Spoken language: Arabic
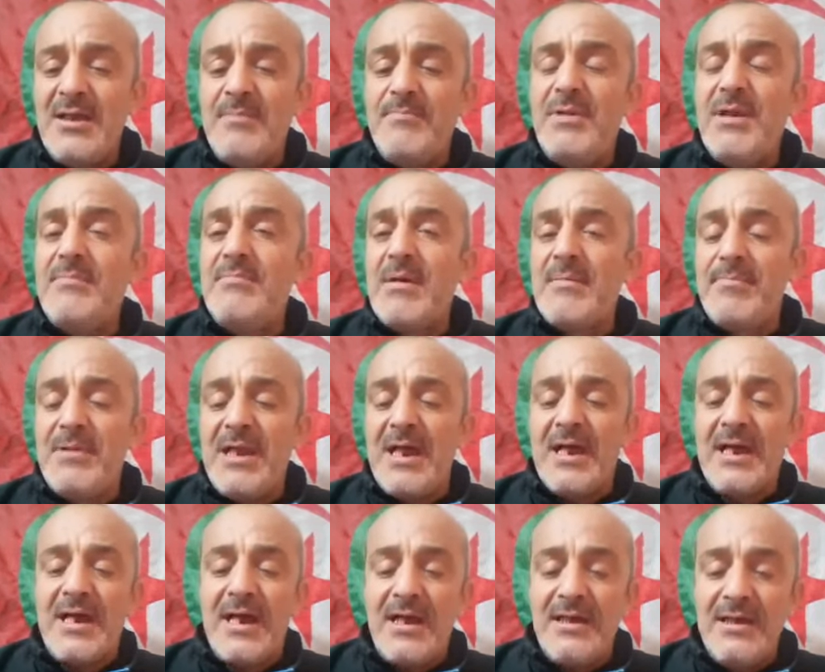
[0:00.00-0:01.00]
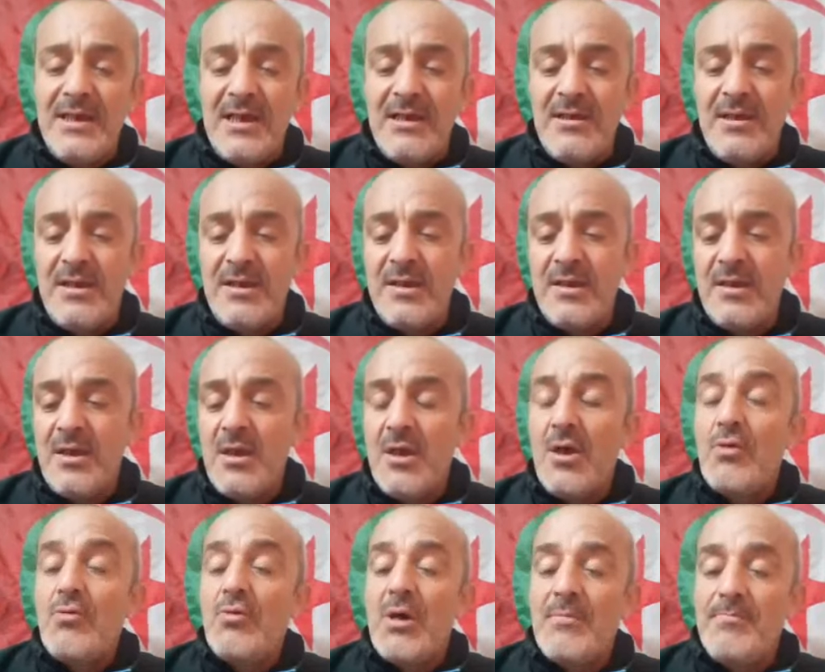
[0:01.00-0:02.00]
بمبلغ خيالي
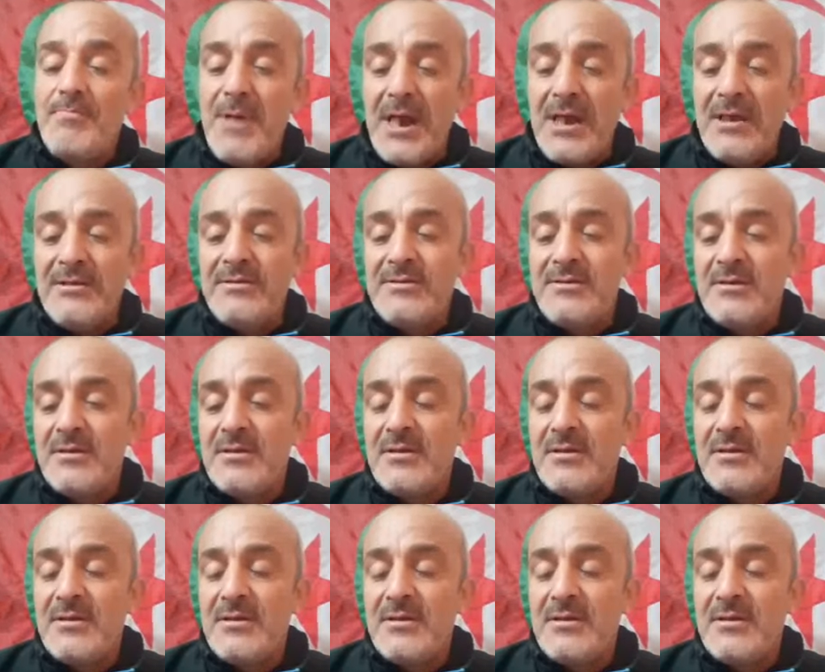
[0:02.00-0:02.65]
وبعد